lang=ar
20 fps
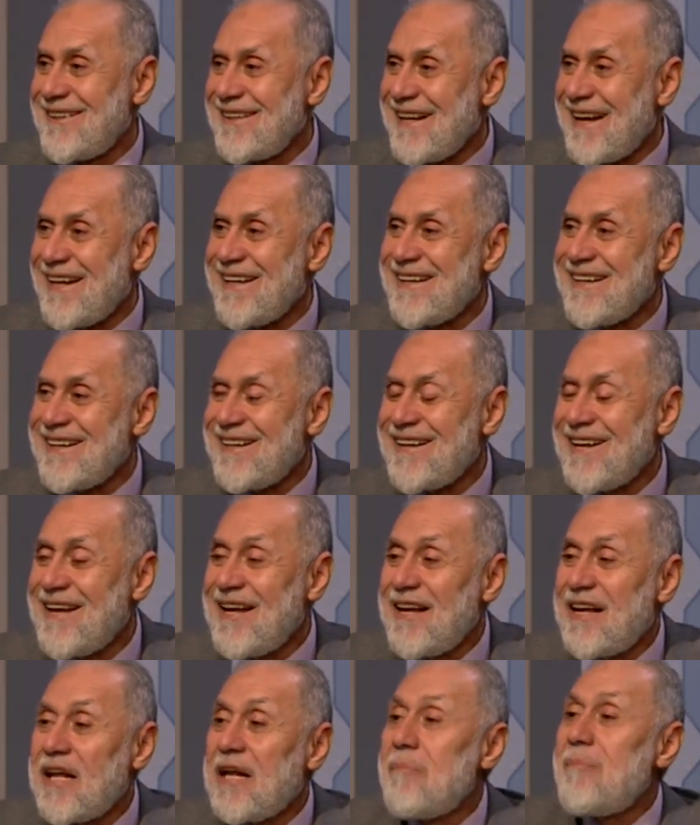يعني إيه
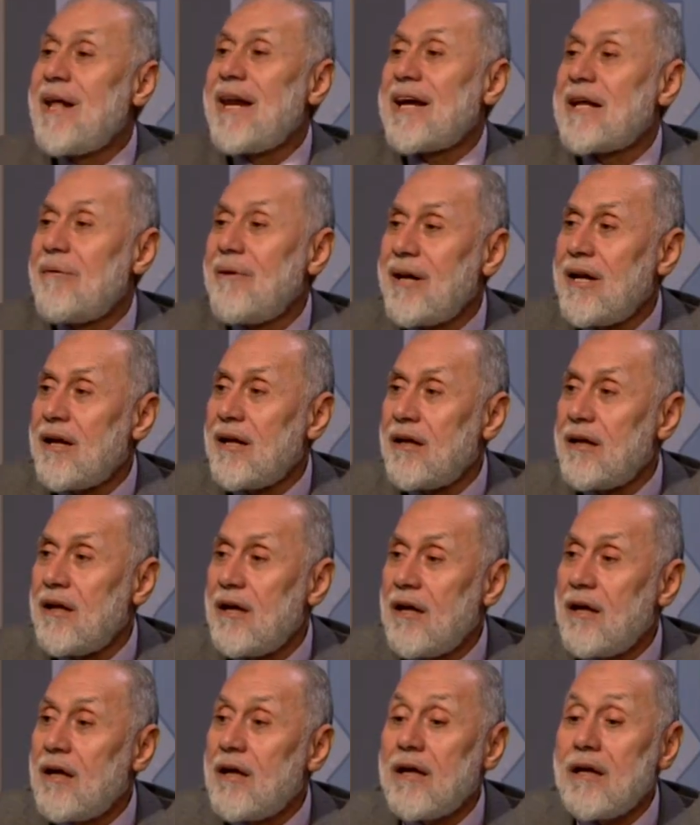الملكة معناها إيه
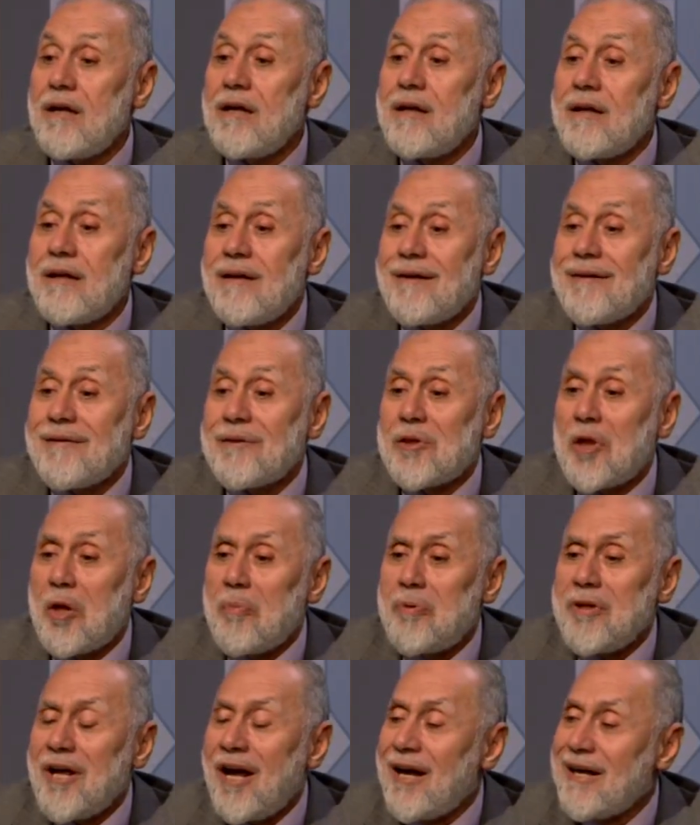إن
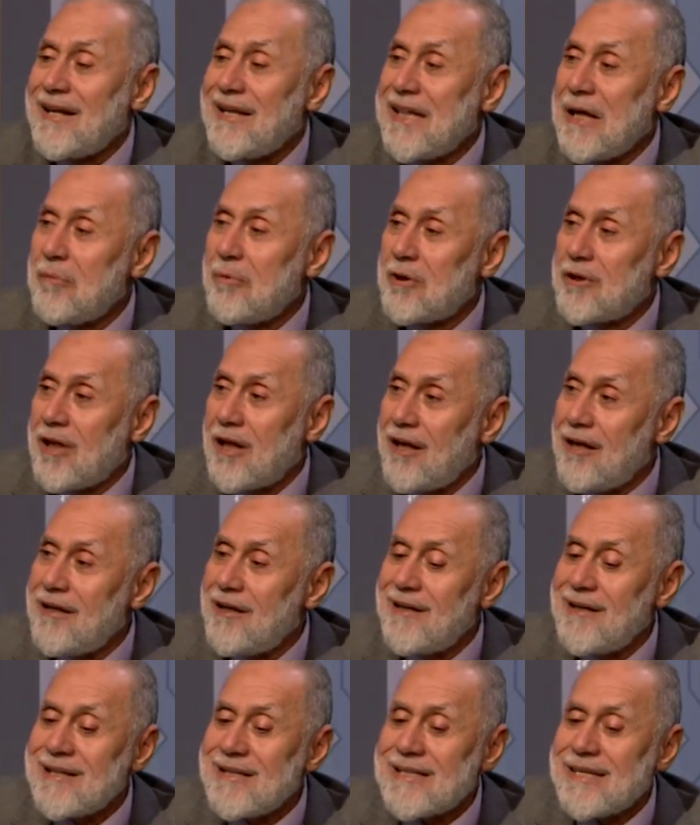طبيعة كده بتخلي
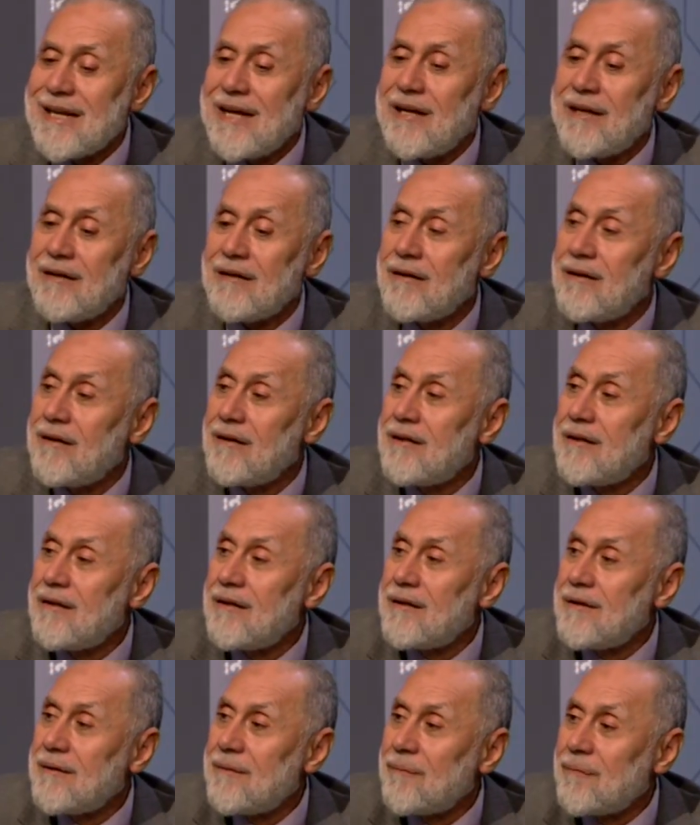الإنسان
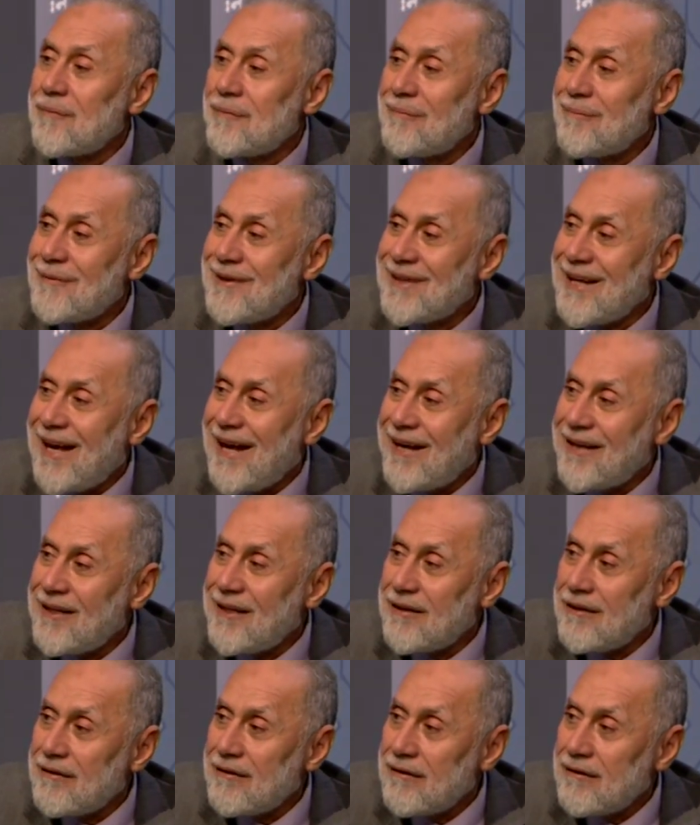
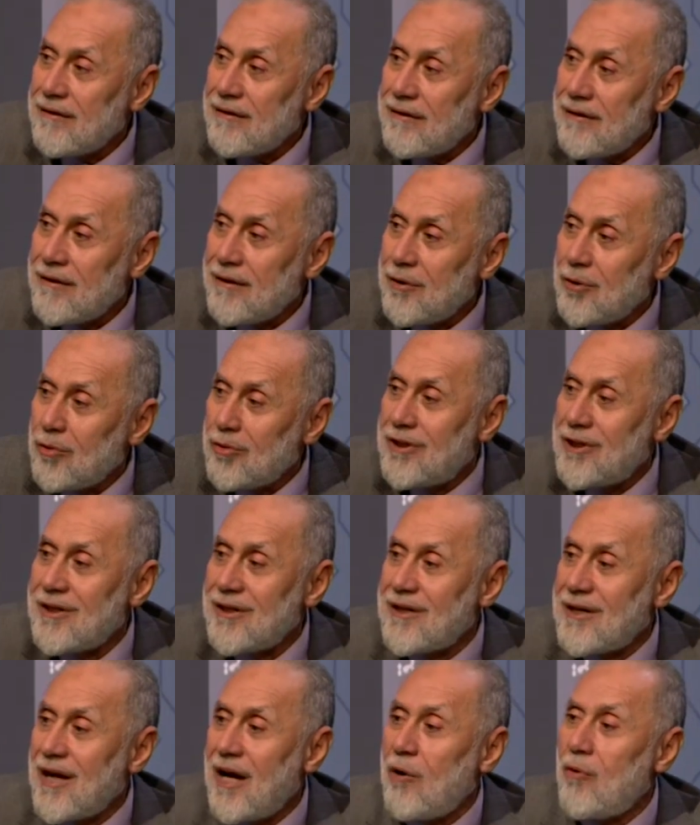يعني
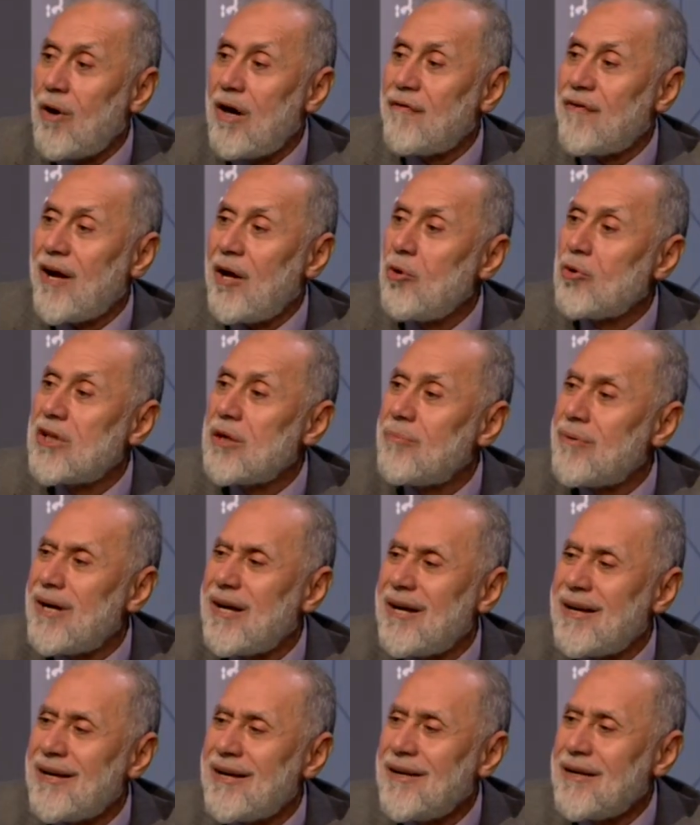يدرك أو أفعاله
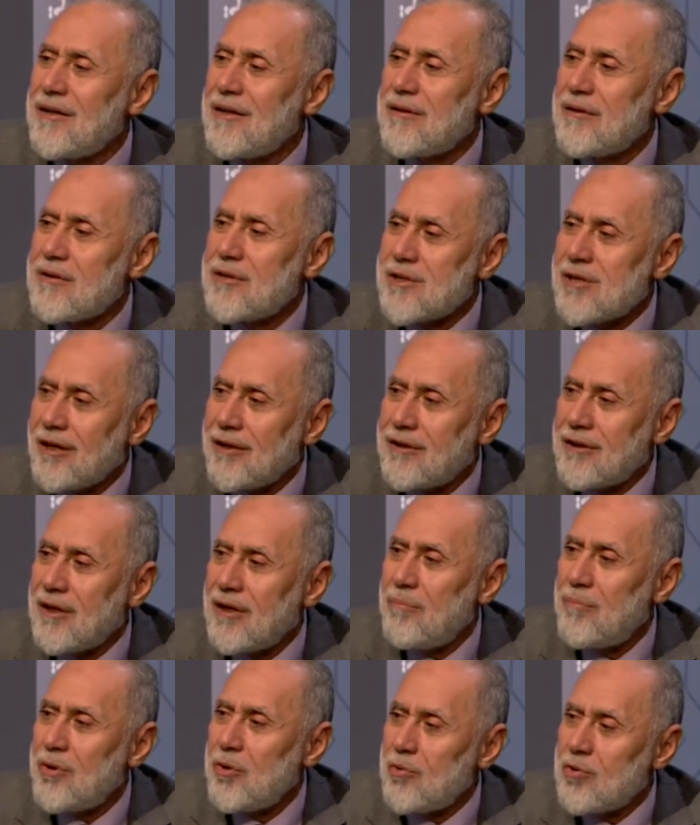تبقى
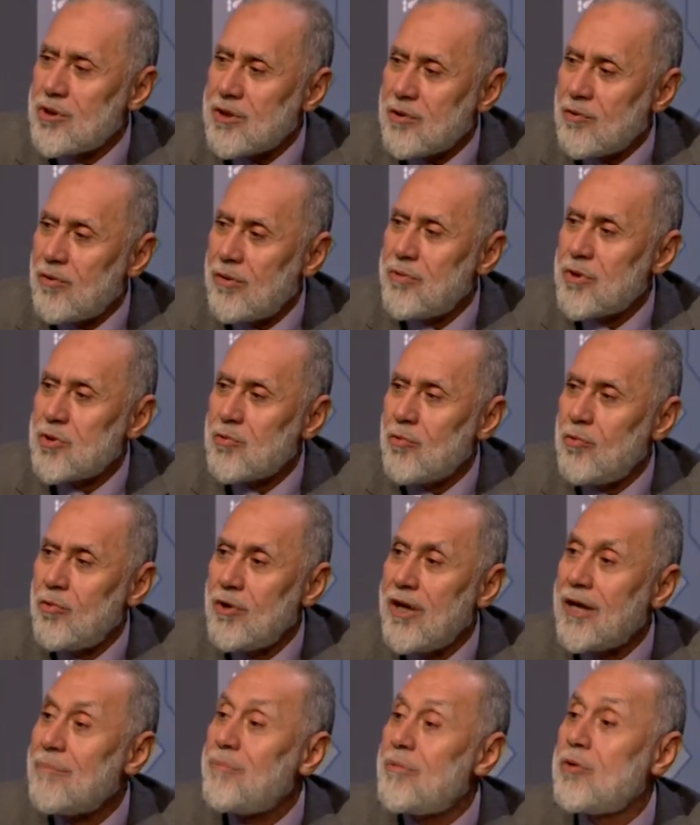صدر بيسر
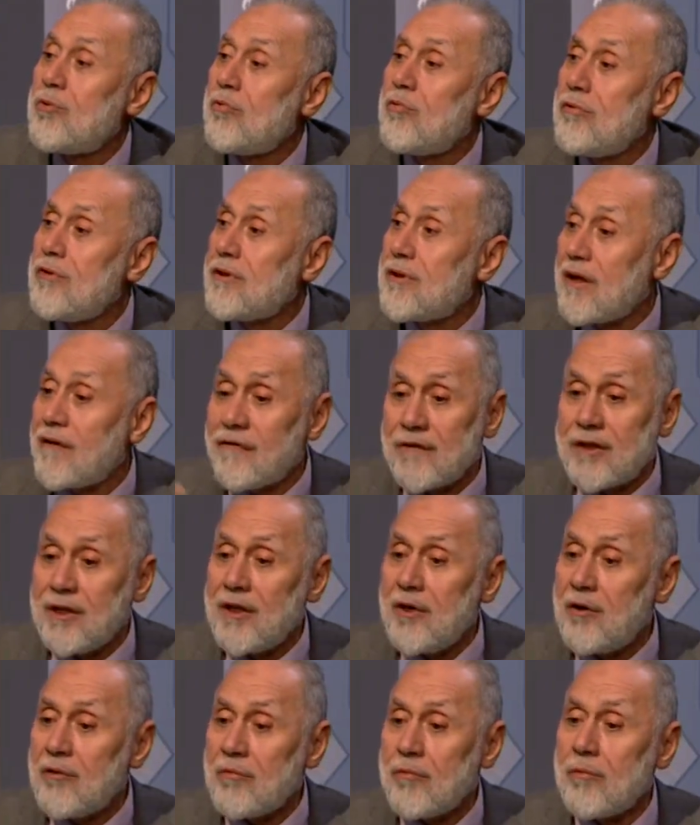وبسهولة بدون
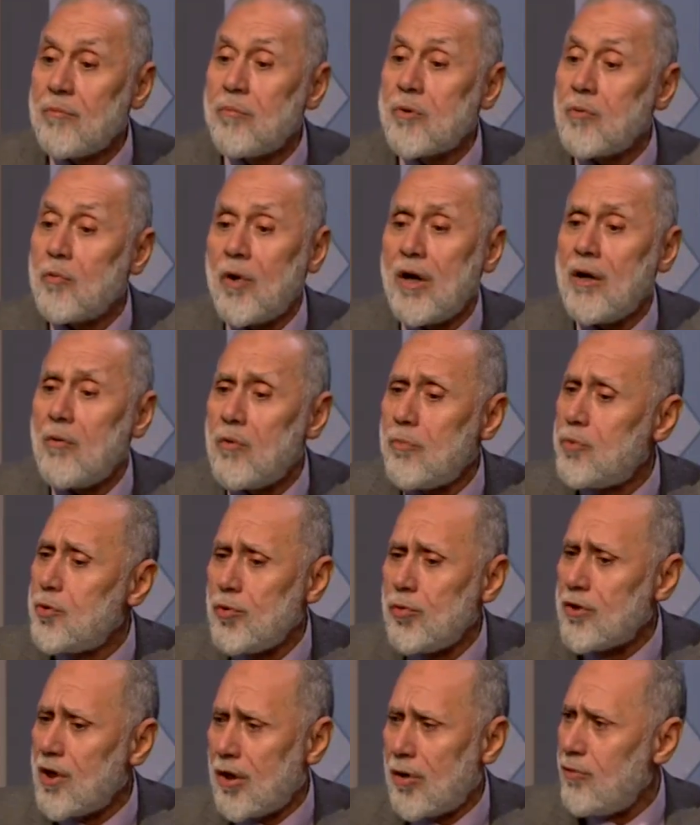تفكير
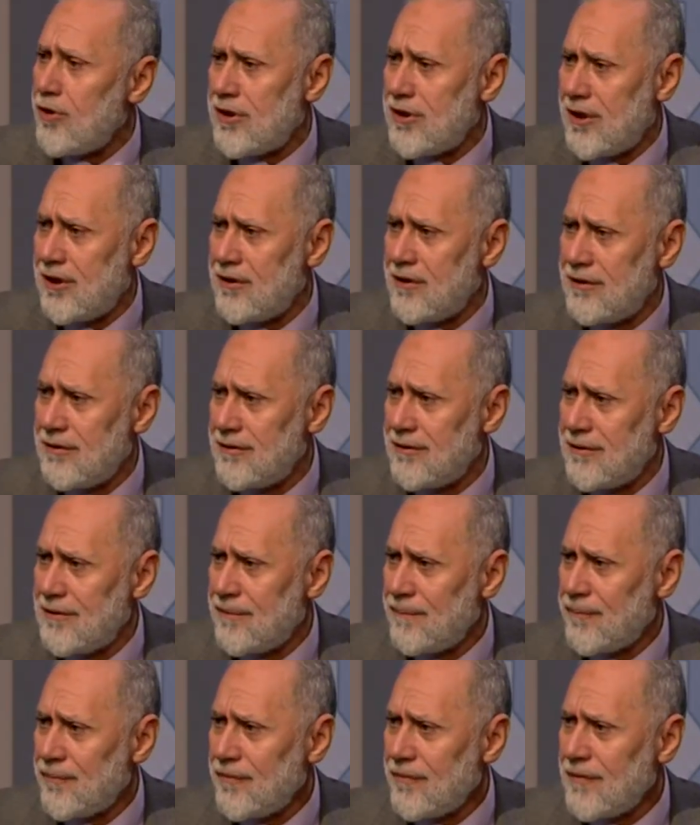وبدون روية بنسميها
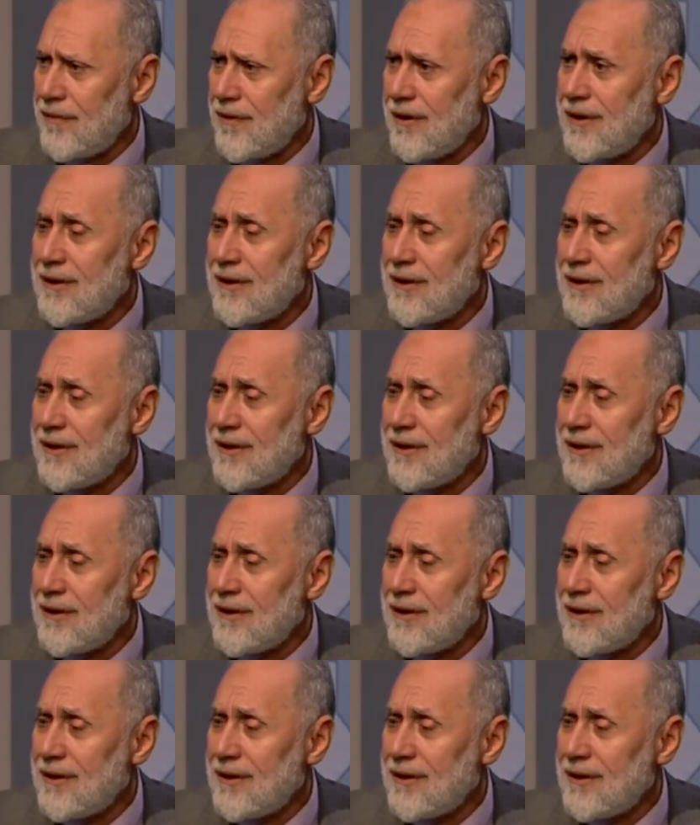التلقائية